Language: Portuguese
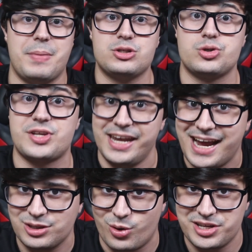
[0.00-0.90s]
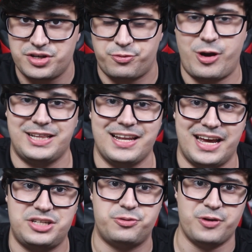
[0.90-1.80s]
mas os criadores de Friday
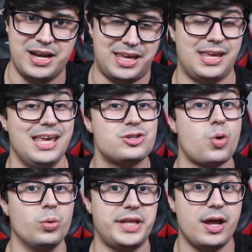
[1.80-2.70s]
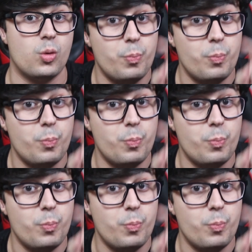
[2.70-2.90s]
Night Funkin' esconderam